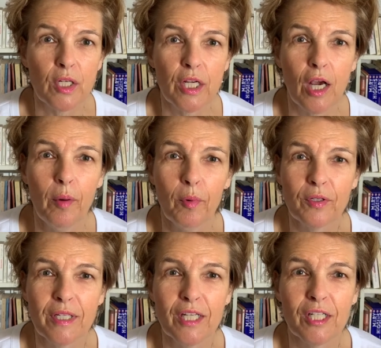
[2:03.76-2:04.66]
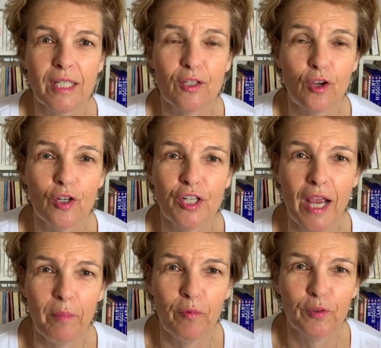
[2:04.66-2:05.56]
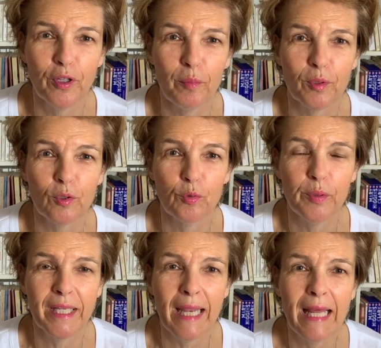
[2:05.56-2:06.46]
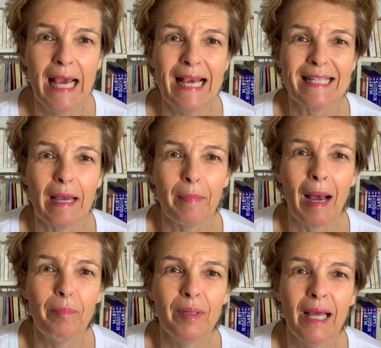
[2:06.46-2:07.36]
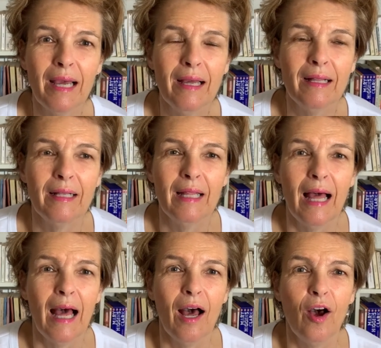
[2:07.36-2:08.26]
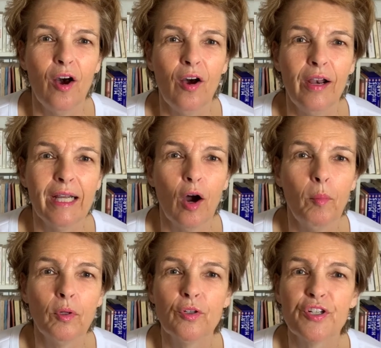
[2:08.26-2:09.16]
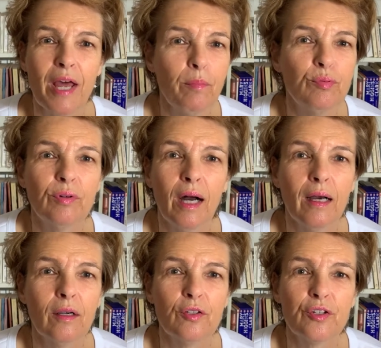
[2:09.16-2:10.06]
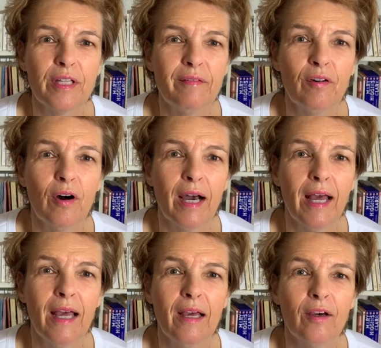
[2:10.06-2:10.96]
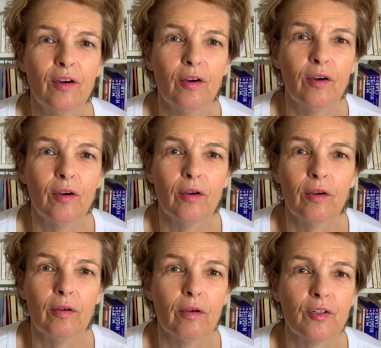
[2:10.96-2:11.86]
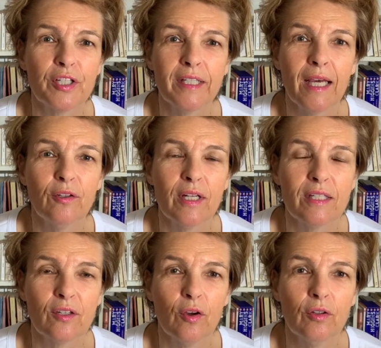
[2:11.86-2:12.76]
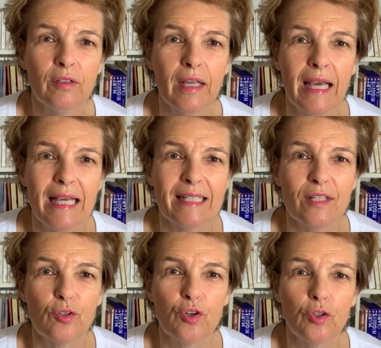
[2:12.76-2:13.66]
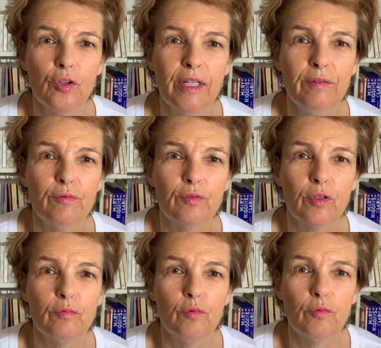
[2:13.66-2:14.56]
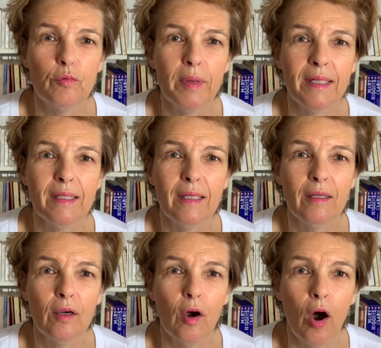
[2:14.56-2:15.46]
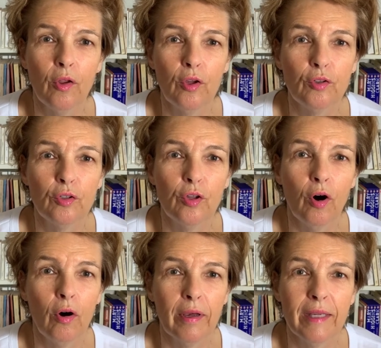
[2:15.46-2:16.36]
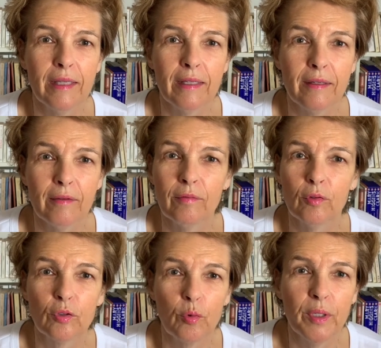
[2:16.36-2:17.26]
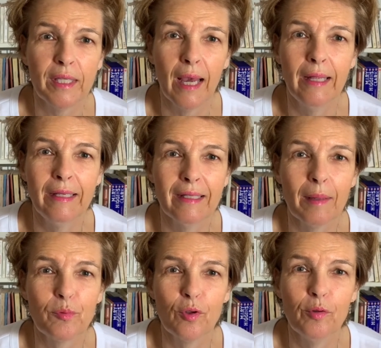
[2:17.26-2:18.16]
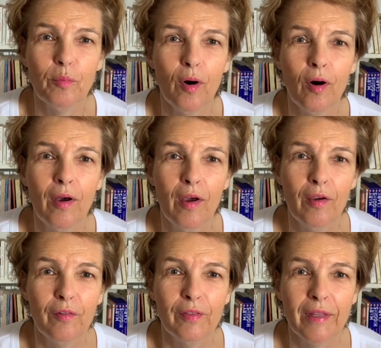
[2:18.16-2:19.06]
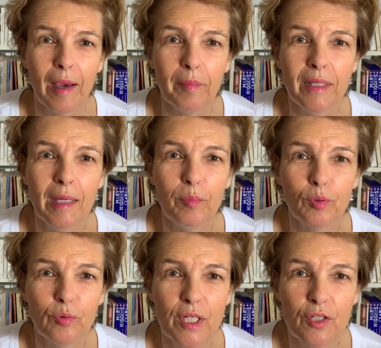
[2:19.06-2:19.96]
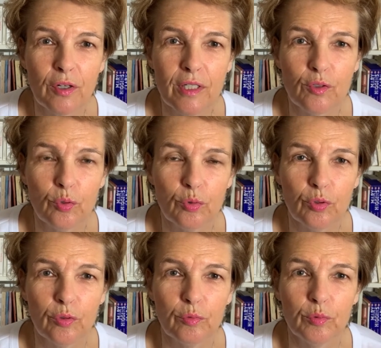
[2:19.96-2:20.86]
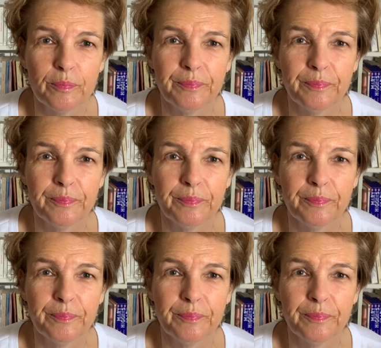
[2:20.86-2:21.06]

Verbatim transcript: j'ai commencé, j'étais scotchée à mon fauteuil pendant tout le week-end. Ça me rappelait euh, les romans de Jeanne Bourrin que je dévorais quand j'étais adolescente. C'est ce genre de livre, vous, vous mettez un œil dedans et votre week-end est absolument terminé pour tous les gens qui sont autour de vous.